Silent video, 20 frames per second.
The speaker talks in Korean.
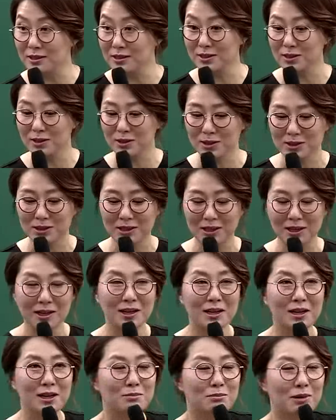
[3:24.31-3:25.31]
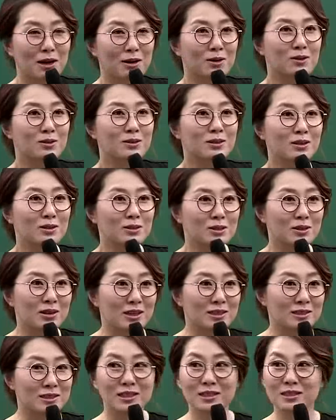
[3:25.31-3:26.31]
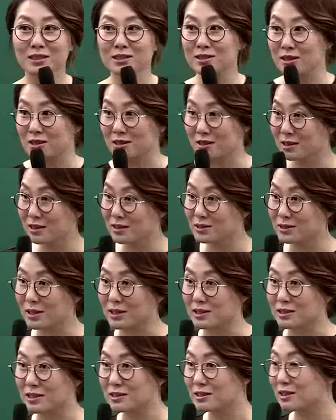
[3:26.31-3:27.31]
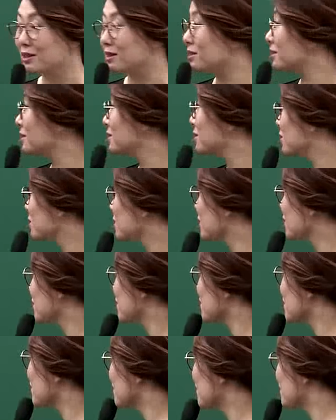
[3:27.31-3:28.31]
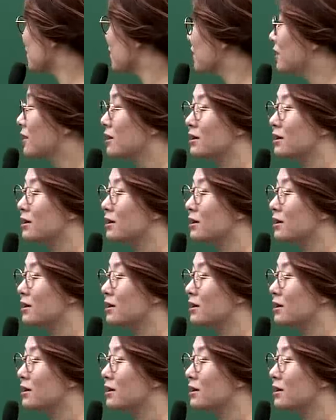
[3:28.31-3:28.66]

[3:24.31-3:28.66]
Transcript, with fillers: 그거는 그냥 방언의 어떤 가치에 대해서 얘기를 하기 위해서 제가 살짝 얘기를 해드렸던 거고,